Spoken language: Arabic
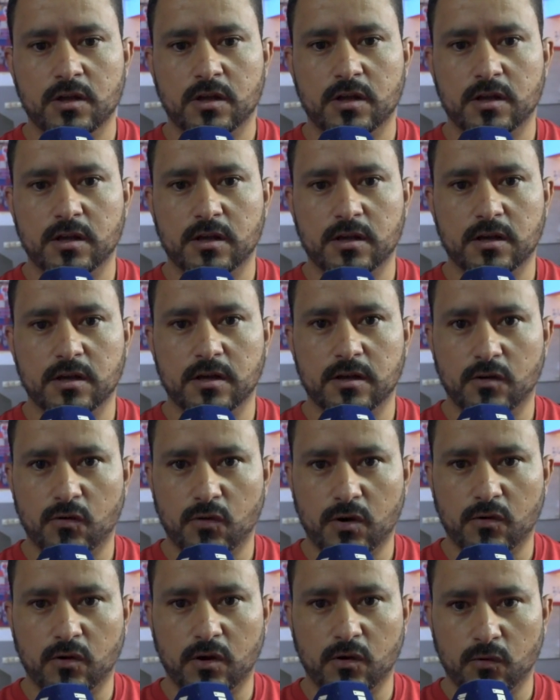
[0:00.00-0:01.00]

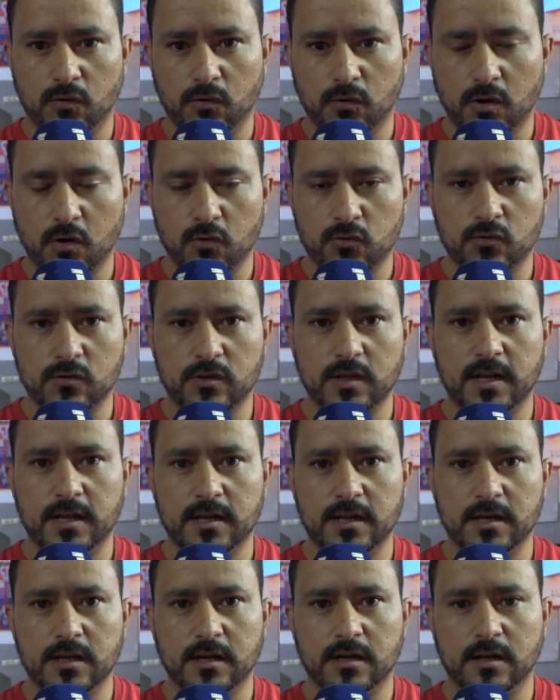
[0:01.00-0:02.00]
آه، وخصوصا
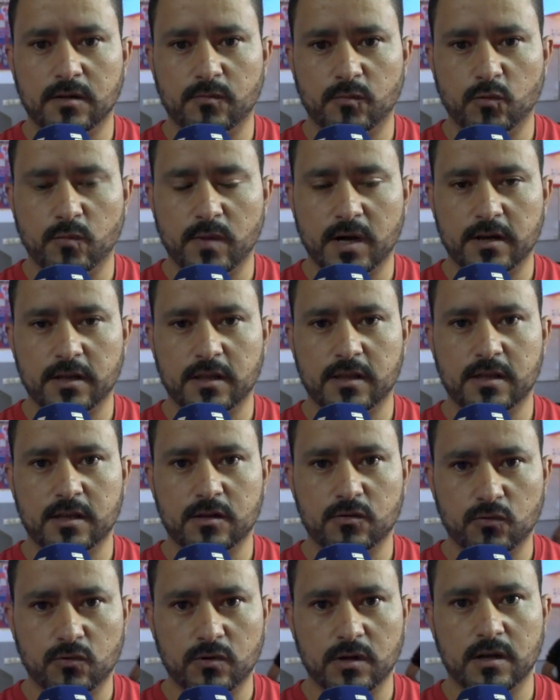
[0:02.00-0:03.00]
حنايا
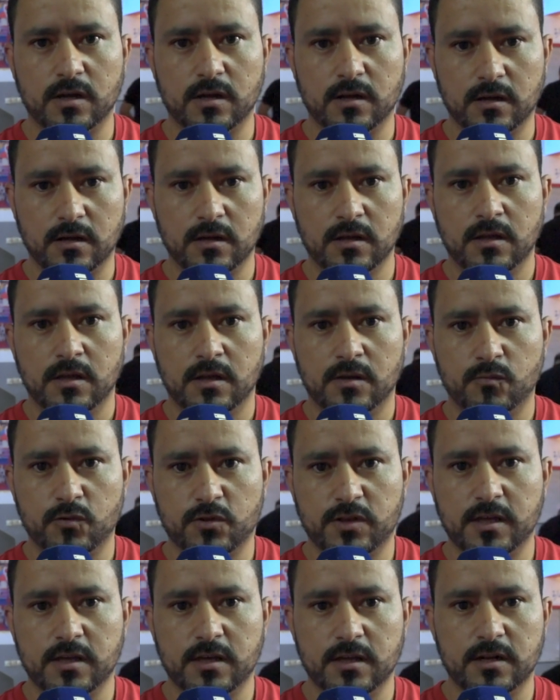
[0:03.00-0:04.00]
كممارسين
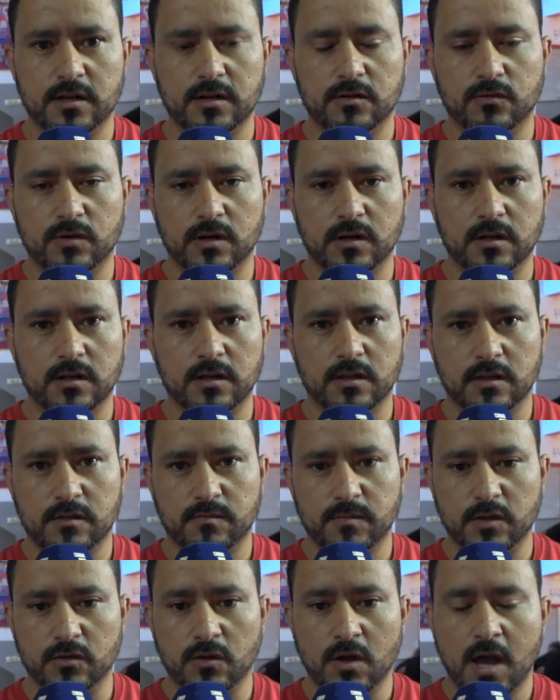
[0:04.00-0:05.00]
وكمسيرين
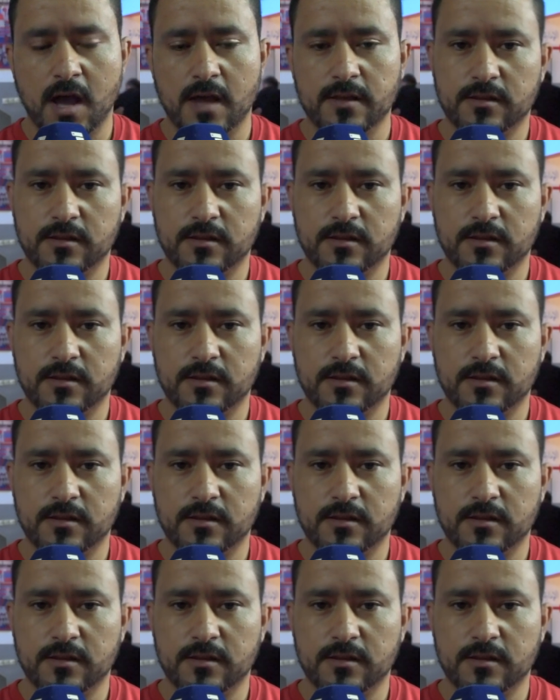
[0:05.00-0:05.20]
وكسميت